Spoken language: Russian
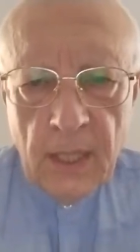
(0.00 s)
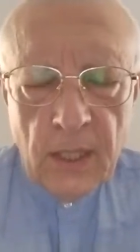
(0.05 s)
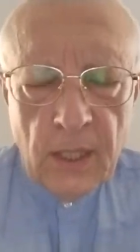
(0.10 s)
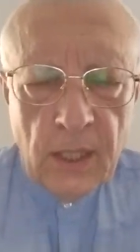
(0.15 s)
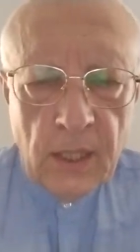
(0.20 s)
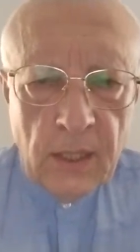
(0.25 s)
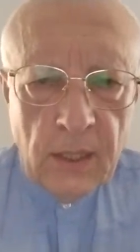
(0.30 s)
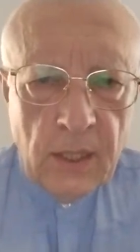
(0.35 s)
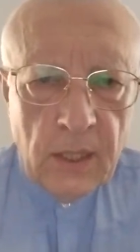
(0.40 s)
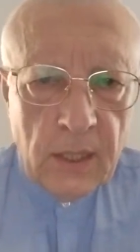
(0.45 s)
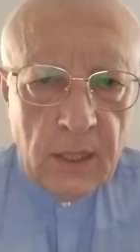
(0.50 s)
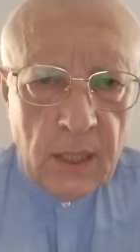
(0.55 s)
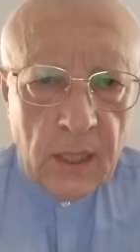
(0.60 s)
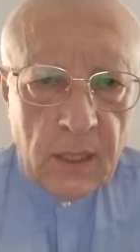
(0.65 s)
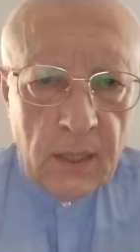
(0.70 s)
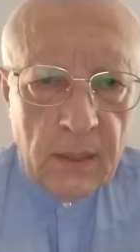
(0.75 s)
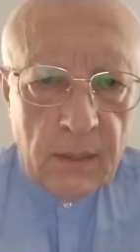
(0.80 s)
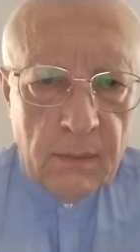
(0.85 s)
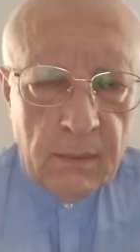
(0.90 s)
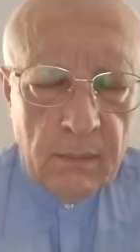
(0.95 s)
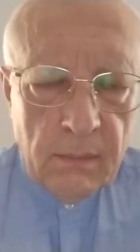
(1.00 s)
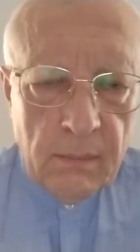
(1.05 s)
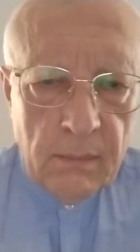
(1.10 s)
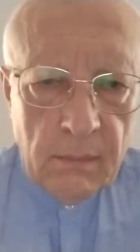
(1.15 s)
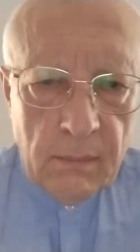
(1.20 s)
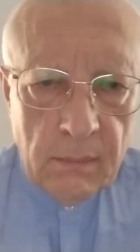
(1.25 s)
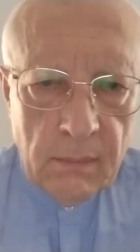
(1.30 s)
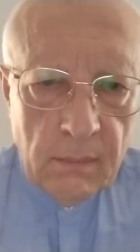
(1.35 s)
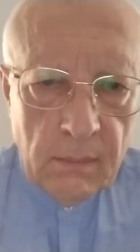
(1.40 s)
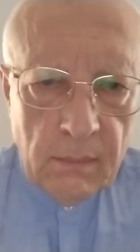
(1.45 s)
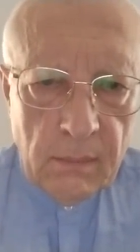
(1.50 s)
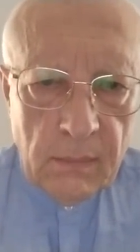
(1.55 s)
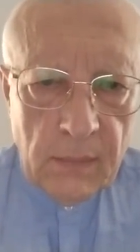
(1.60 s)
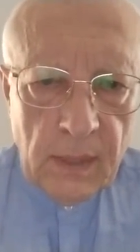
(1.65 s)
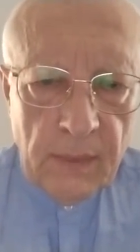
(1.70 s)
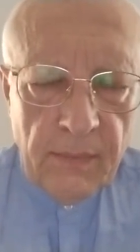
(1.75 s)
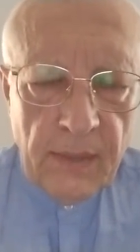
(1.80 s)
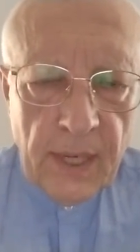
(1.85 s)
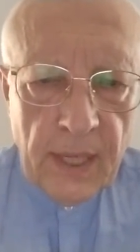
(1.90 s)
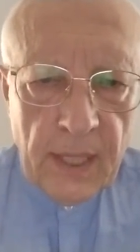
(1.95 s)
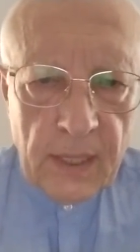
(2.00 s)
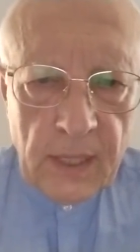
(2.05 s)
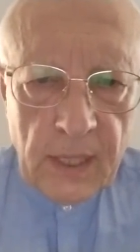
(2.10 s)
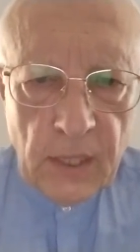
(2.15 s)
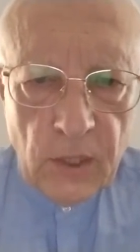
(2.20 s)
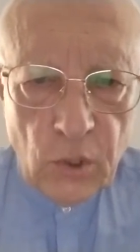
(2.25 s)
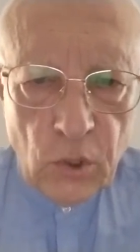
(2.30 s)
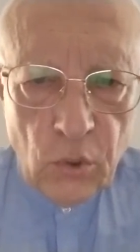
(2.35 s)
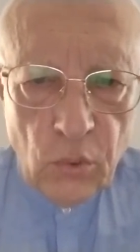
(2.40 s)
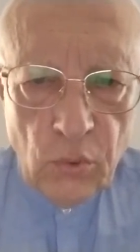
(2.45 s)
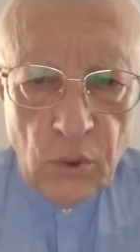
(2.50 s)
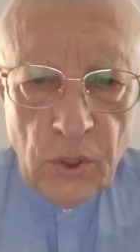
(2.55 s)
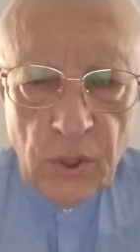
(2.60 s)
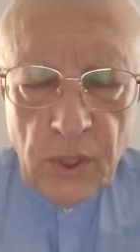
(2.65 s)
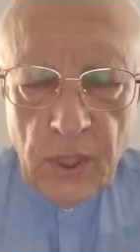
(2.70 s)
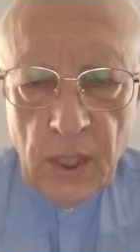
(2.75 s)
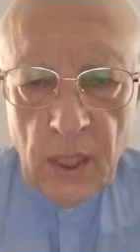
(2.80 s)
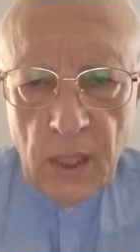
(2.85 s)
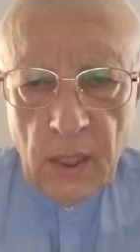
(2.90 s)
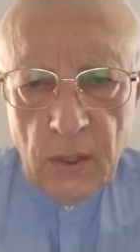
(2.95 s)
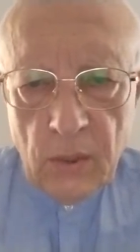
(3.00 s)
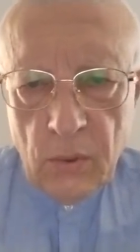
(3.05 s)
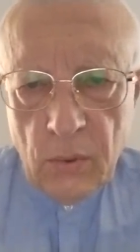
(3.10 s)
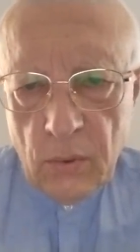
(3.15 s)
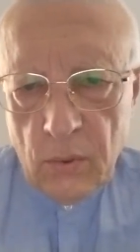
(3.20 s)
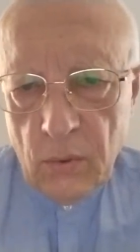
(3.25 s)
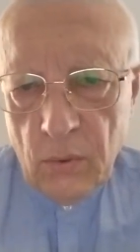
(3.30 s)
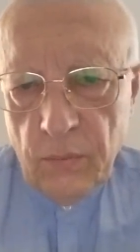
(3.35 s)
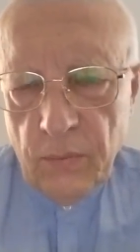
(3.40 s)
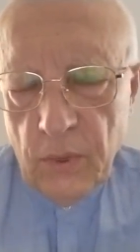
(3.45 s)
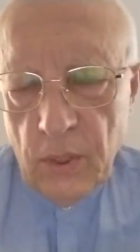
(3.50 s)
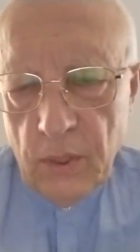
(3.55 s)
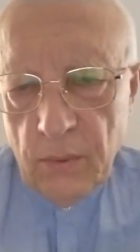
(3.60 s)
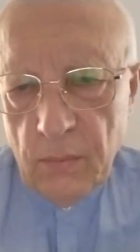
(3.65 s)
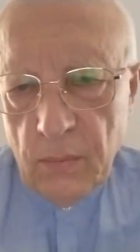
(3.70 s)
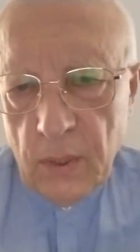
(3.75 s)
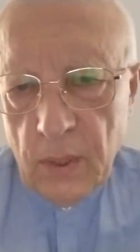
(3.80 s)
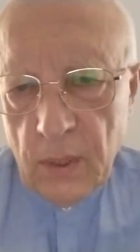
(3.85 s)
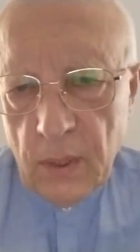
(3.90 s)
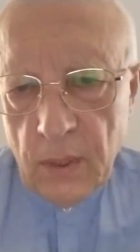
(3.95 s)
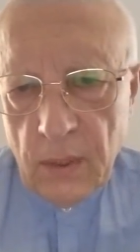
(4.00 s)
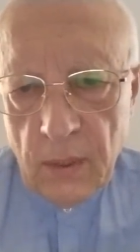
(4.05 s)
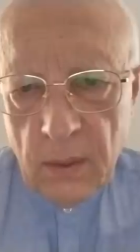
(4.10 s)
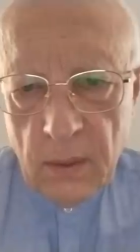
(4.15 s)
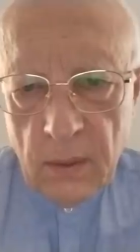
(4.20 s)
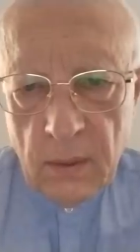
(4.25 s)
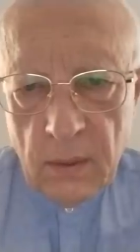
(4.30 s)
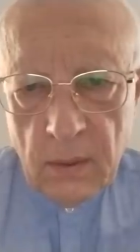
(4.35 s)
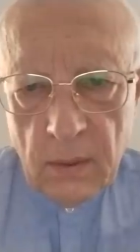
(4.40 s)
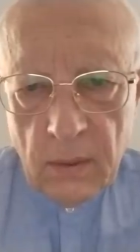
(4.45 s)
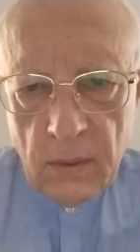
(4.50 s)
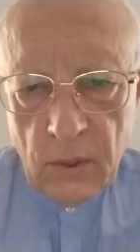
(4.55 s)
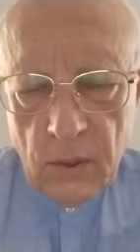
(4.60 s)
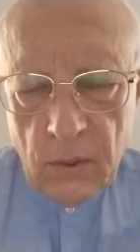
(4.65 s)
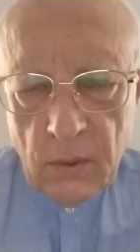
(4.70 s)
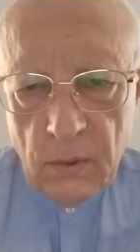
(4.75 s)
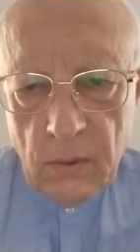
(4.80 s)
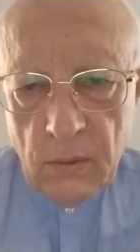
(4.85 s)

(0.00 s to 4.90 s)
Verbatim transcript: и где-то, говорят, к концу недели, то есть, ну, видимо,